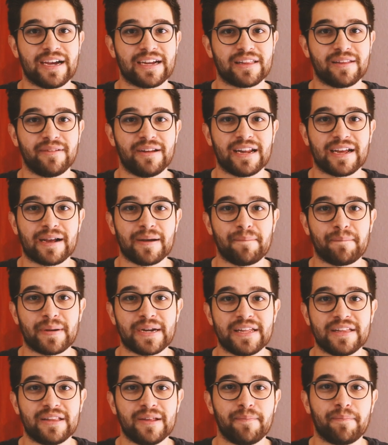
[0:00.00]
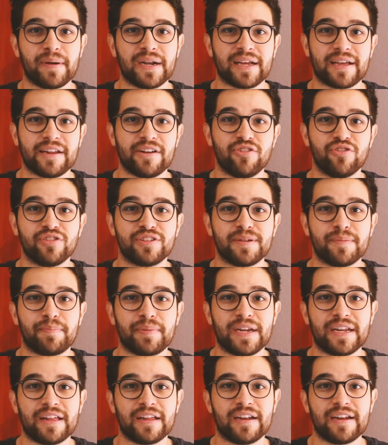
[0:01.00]
activen la campanita para que no se
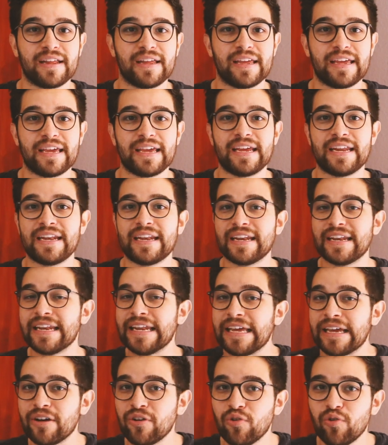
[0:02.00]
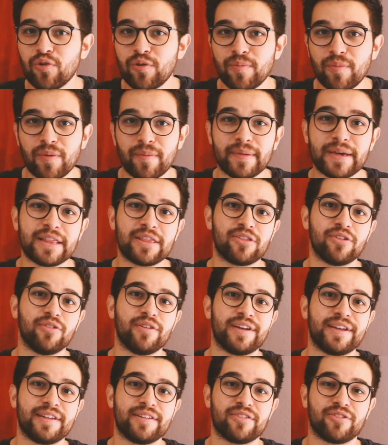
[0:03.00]
pierdan en ningún
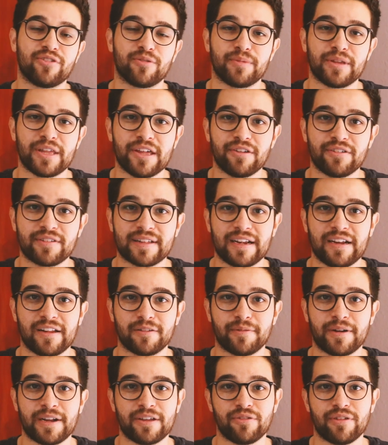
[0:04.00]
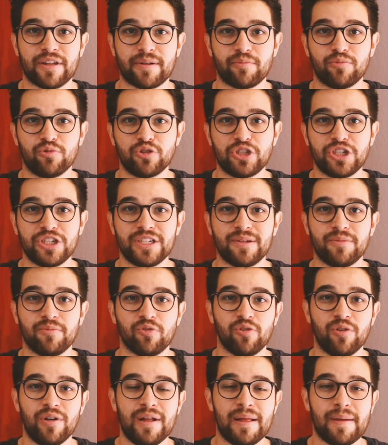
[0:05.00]
momento estos videos que les van a ayudar
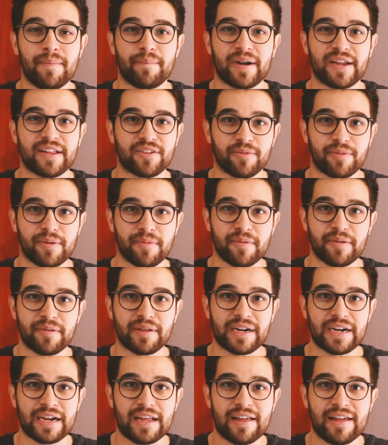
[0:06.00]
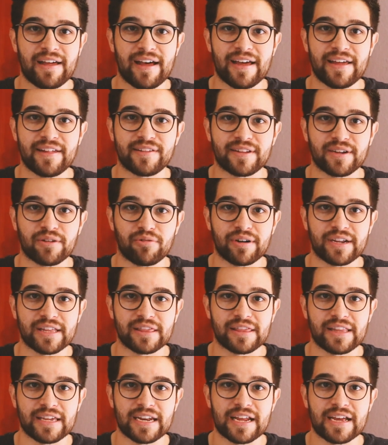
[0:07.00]
muchísimo para sobrevivir a esta
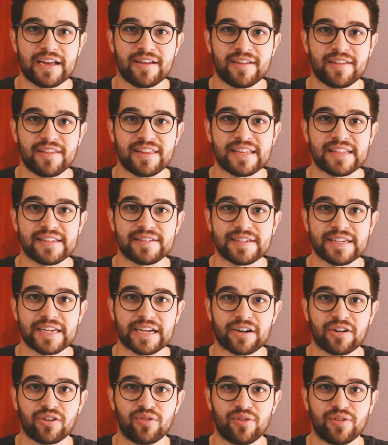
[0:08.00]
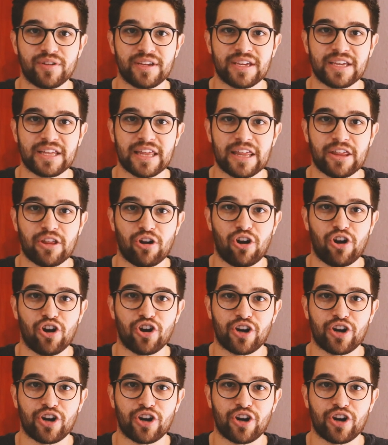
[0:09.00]
cuarentena de encierro y de dolor.